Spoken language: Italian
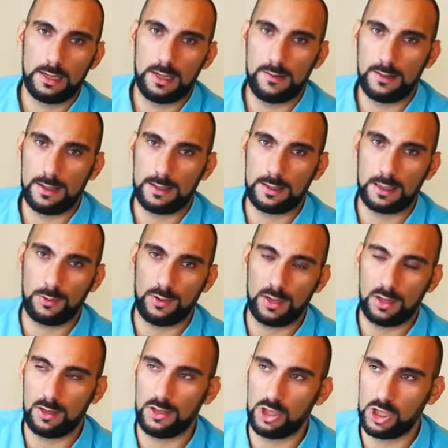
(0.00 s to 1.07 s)
devi
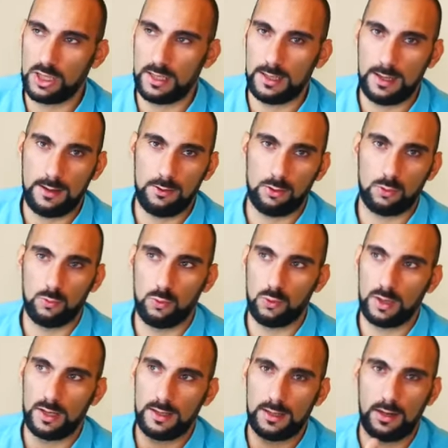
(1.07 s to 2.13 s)
restituirlo in Cina o
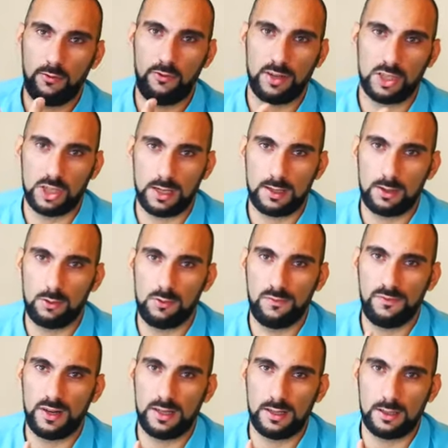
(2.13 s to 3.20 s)
comunque devi interfacciarti con un
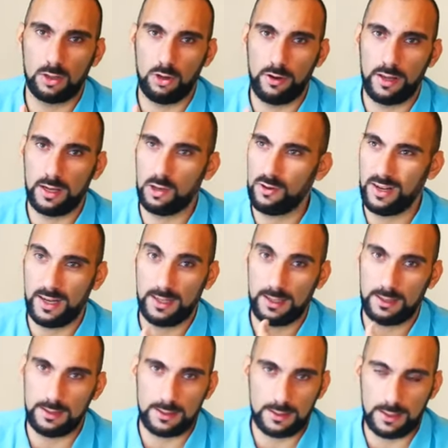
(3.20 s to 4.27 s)
venditore che non ha
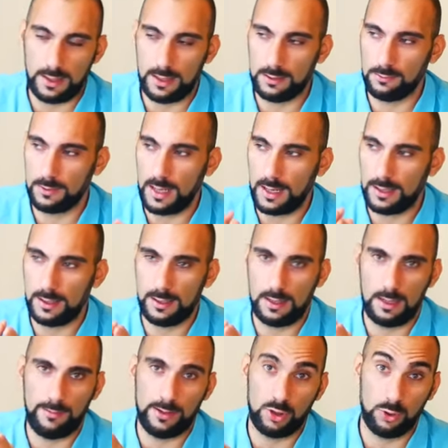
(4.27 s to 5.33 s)
interesse ad aiutarti
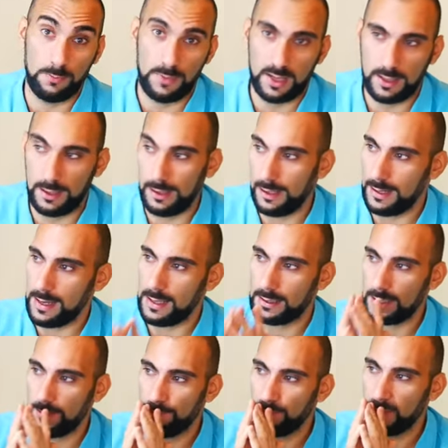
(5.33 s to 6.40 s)
nella maggior parte dei casi.